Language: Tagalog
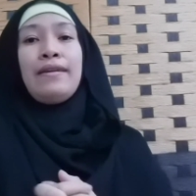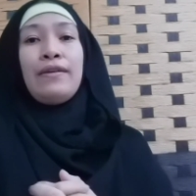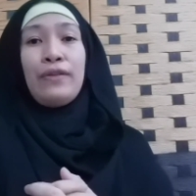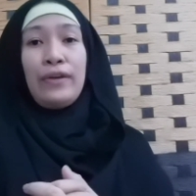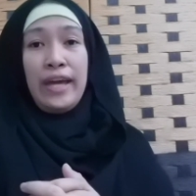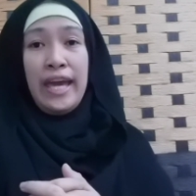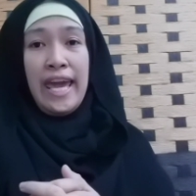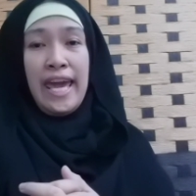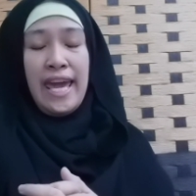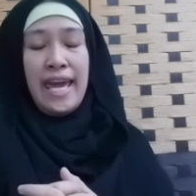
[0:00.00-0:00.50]

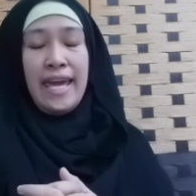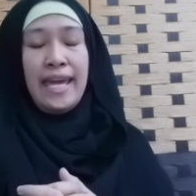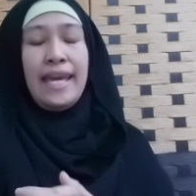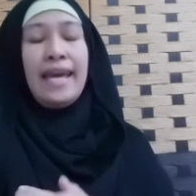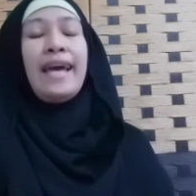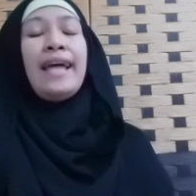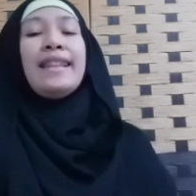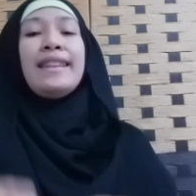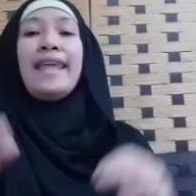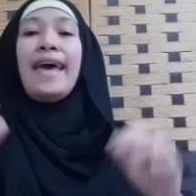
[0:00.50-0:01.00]

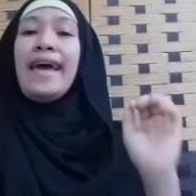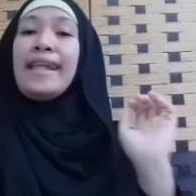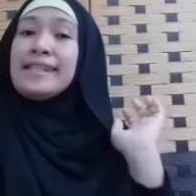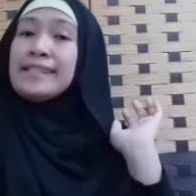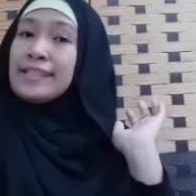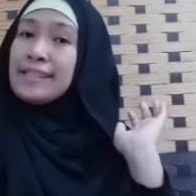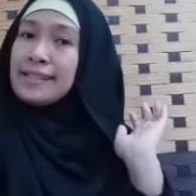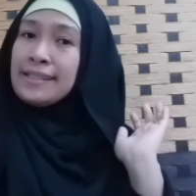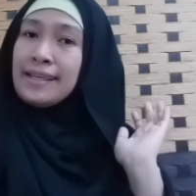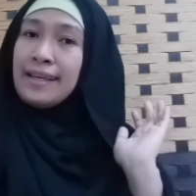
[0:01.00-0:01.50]
Okay?
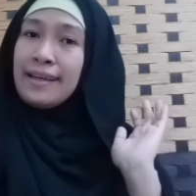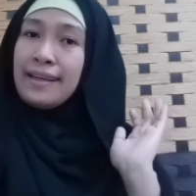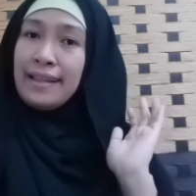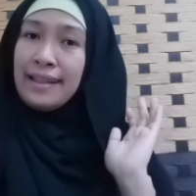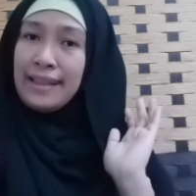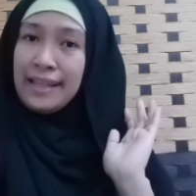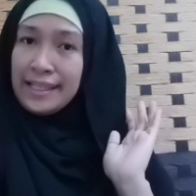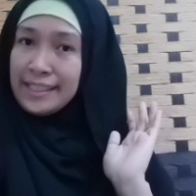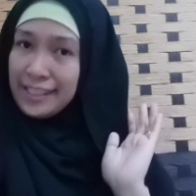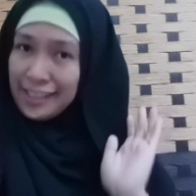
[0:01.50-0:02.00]
Then,
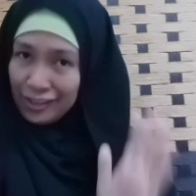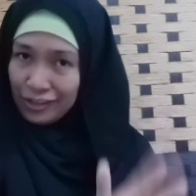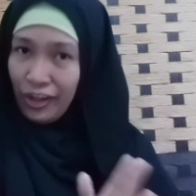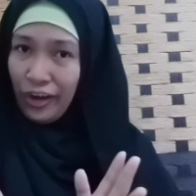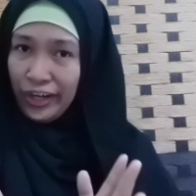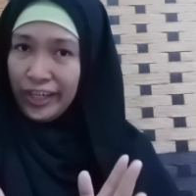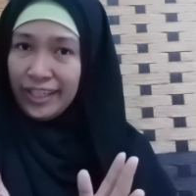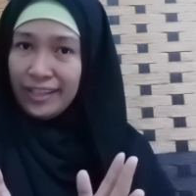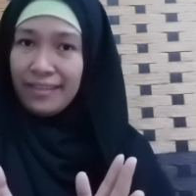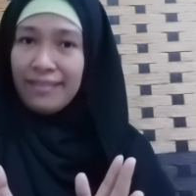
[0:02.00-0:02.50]
let's
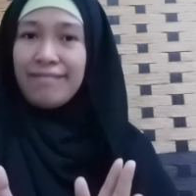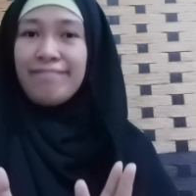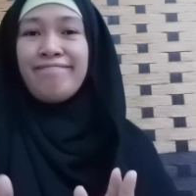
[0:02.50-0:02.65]
start.